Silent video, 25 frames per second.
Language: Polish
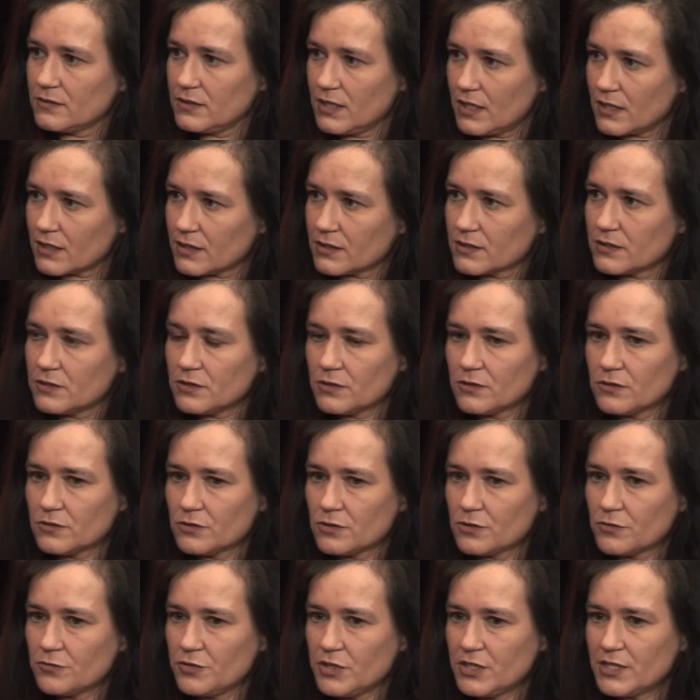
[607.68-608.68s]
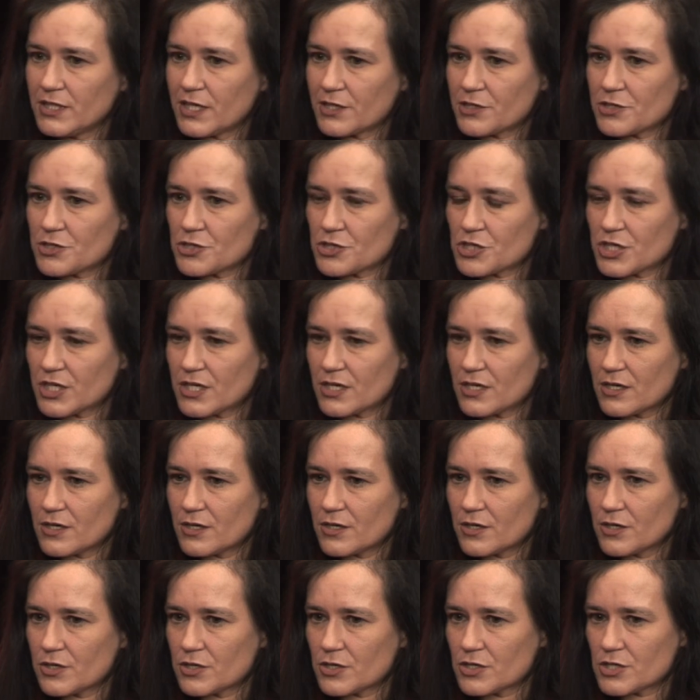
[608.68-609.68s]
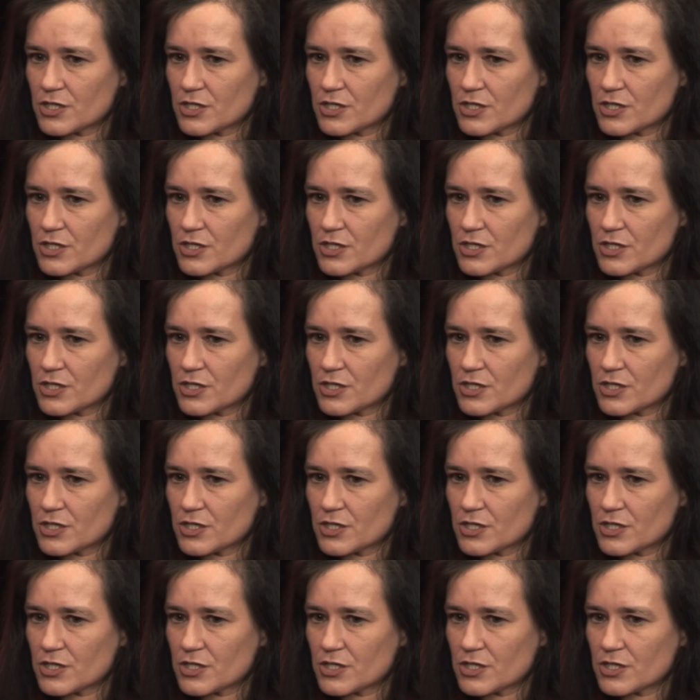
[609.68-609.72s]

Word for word: tak, to, to widać, że,